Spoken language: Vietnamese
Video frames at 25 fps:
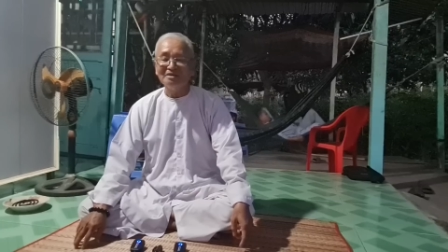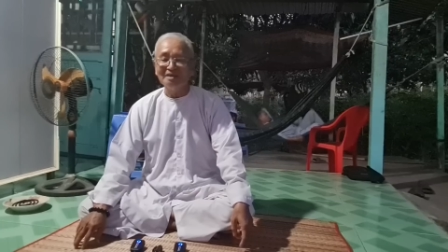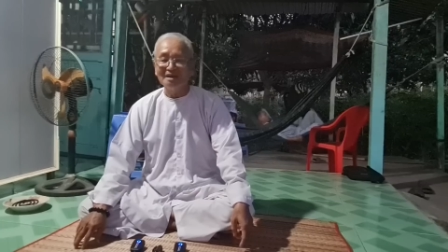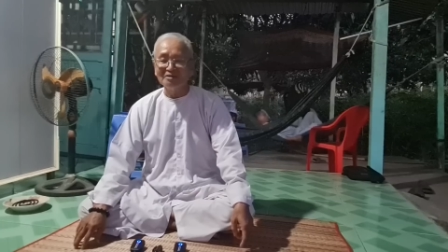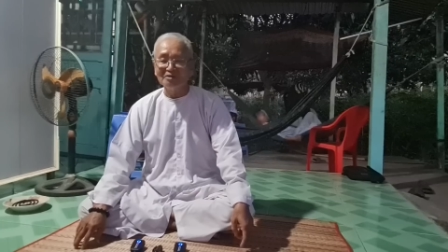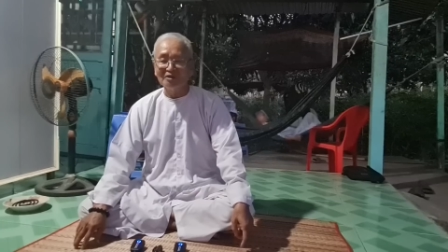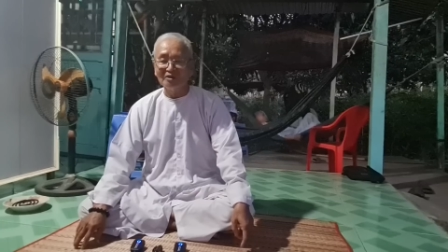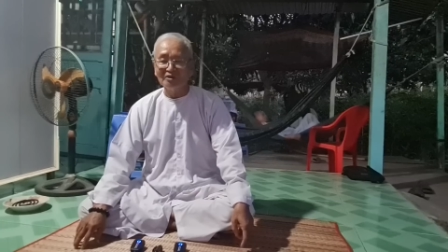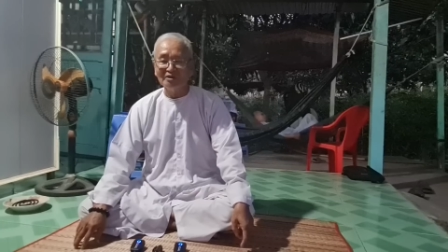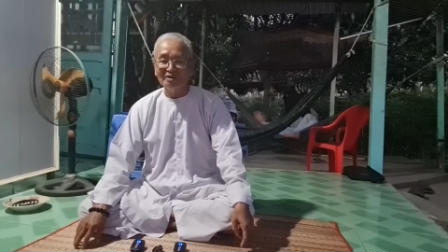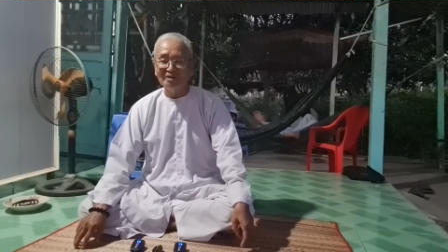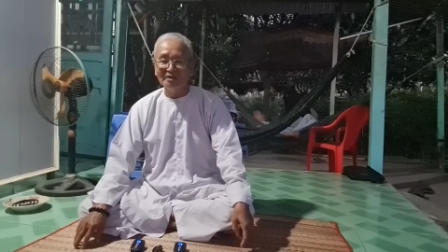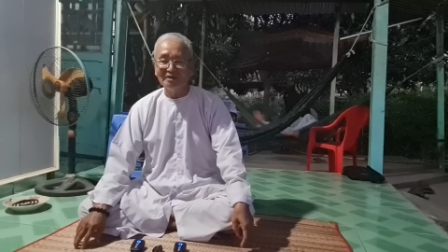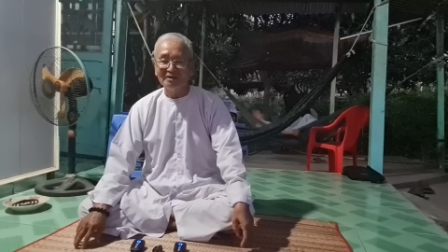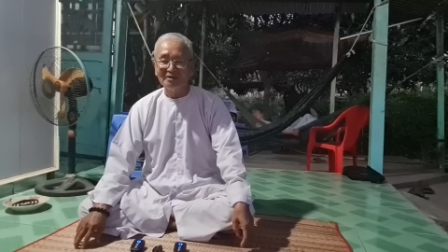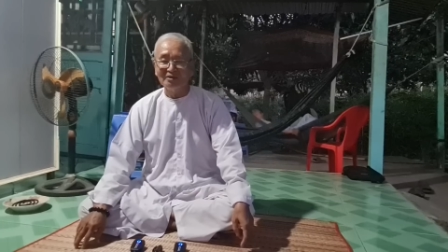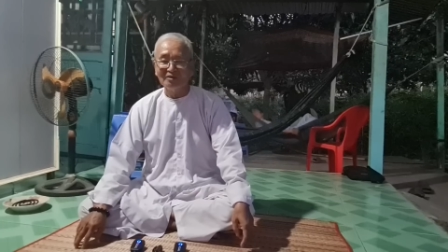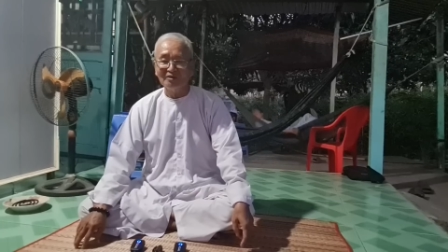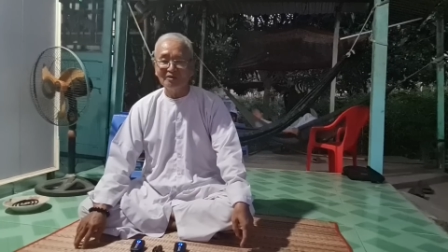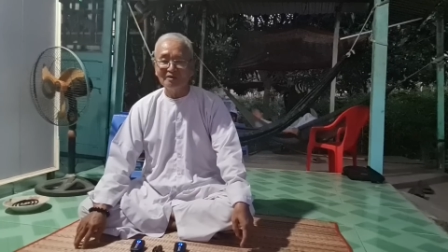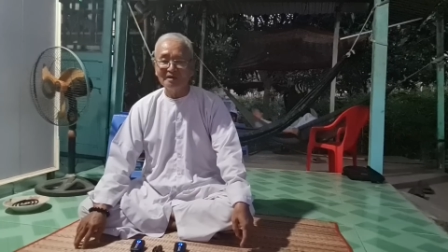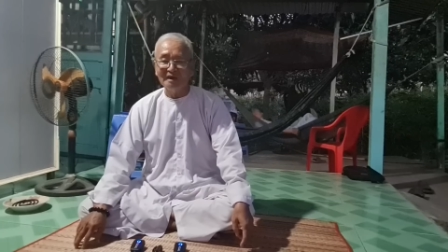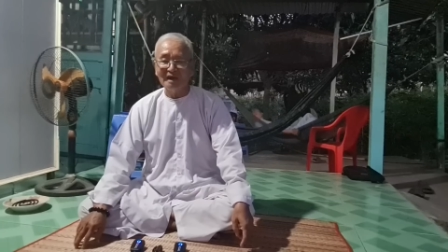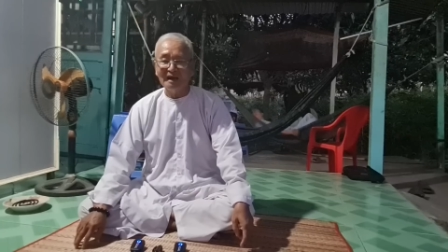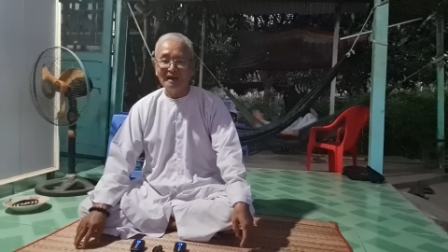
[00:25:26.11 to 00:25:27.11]
nhất thôi
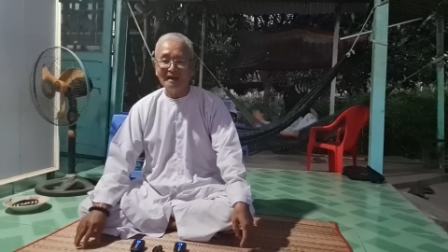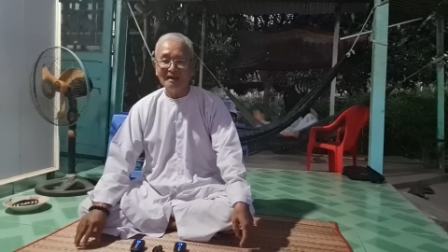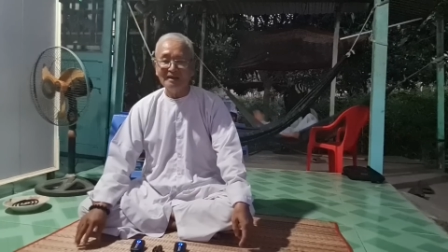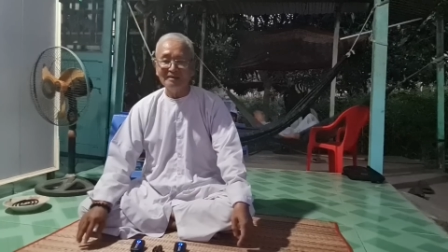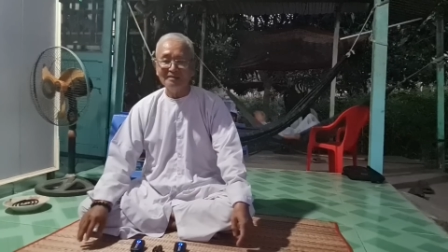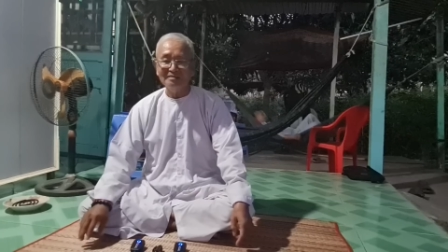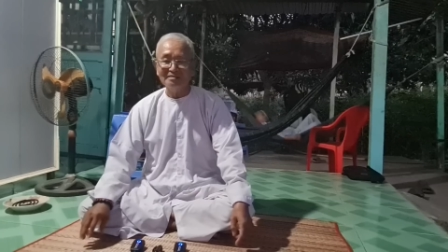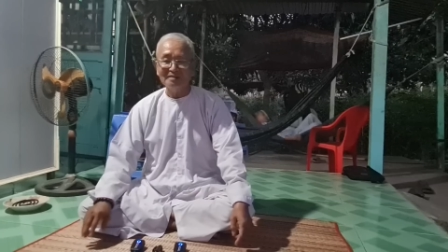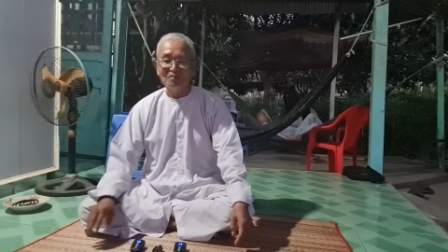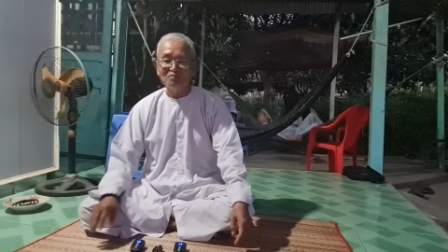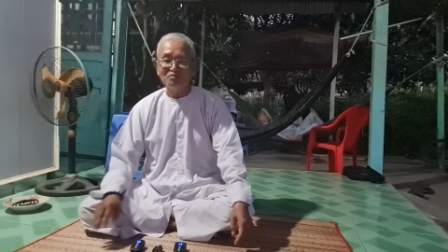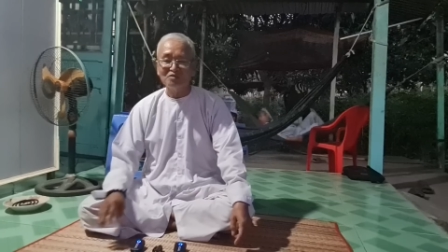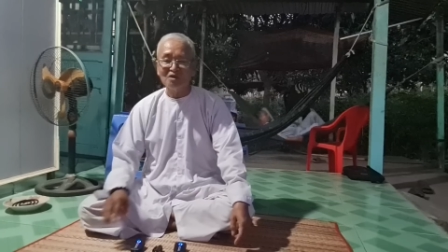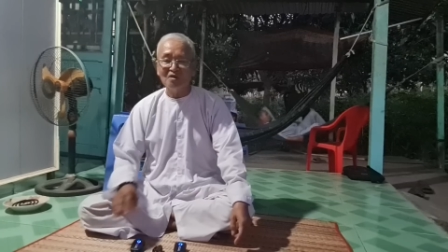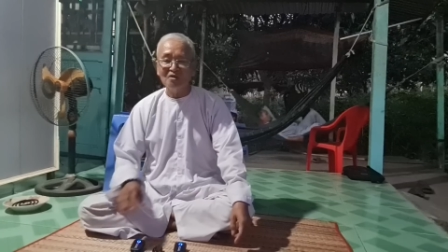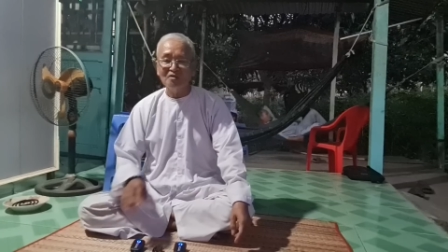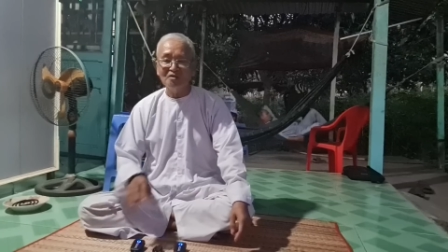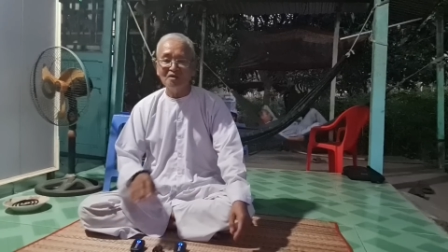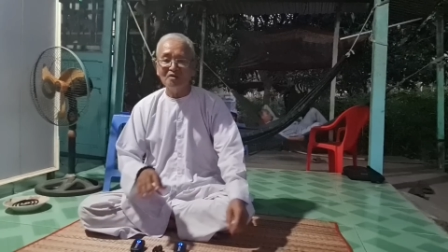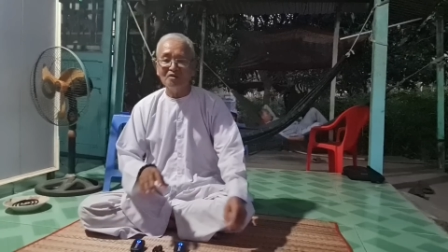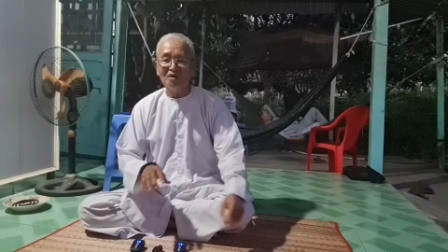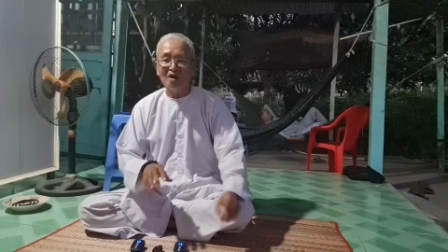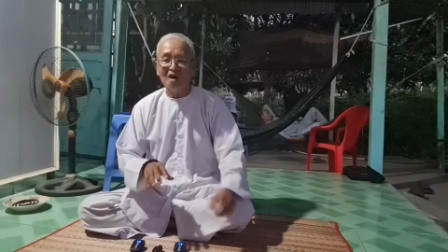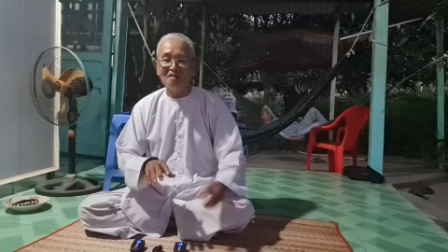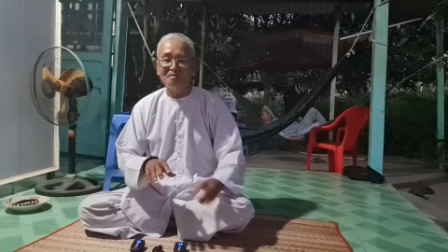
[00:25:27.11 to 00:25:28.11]
nó đã trong đó
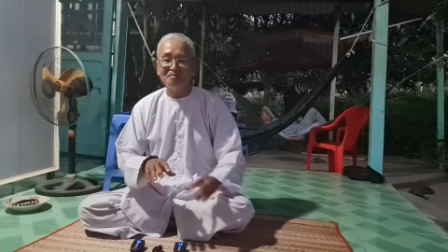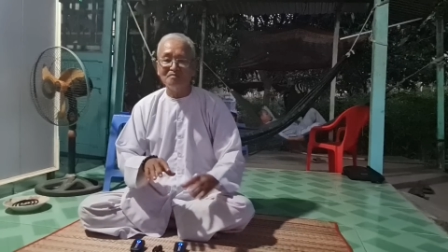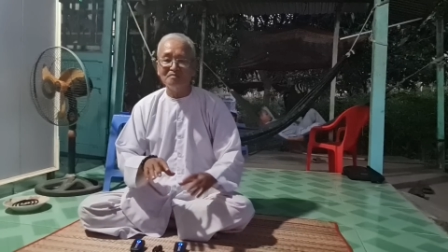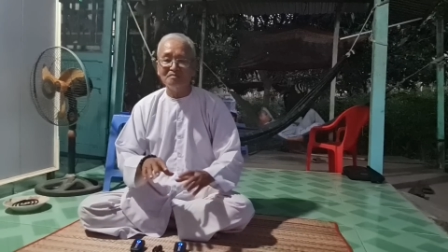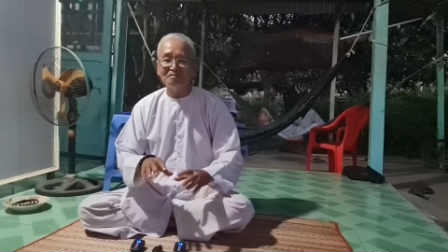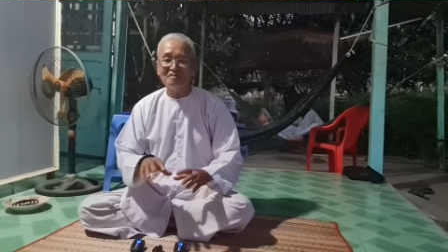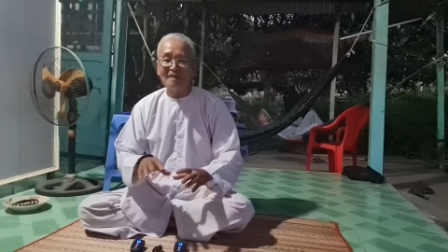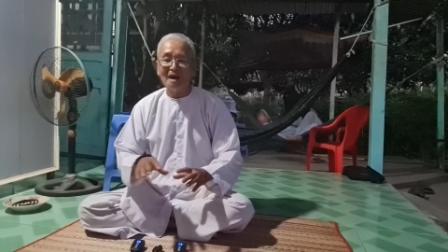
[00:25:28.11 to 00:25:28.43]
nó gồm